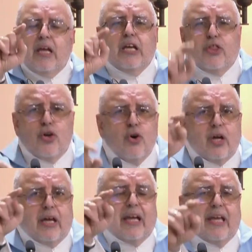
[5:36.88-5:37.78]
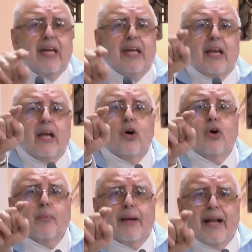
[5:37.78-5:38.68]
Y Dios que quiere
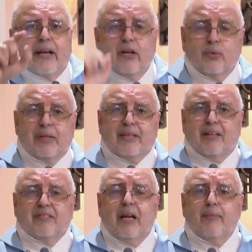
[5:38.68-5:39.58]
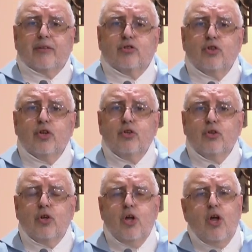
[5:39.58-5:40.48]
obrar nuestra
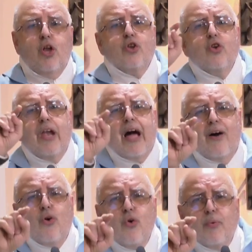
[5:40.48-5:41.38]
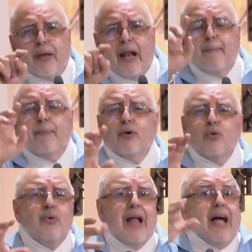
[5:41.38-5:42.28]
salvación, no la obra por
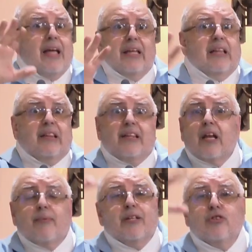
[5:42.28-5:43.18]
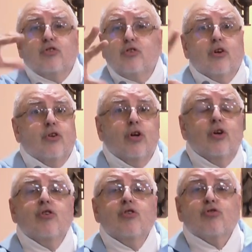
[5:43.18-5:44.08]
una
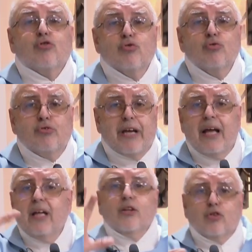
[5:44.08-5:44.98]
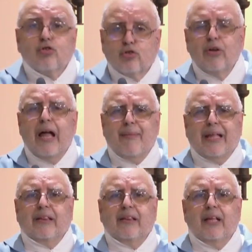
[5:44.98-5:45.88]
intervención suya
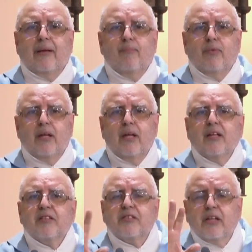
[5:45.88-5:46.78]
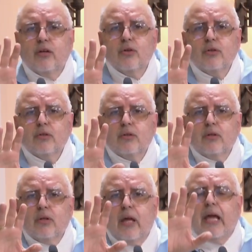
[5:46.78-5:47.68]
solamente, sino
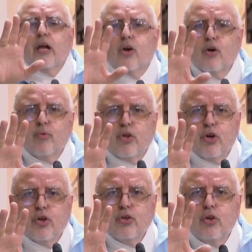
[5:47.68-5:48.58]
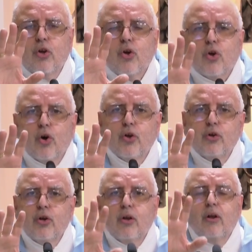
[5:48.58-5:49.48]
en comunión
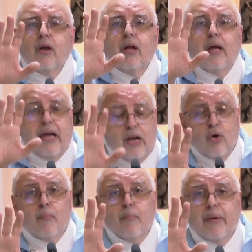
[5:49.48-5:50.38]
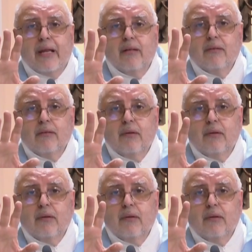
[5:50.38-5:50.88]
con el hombre.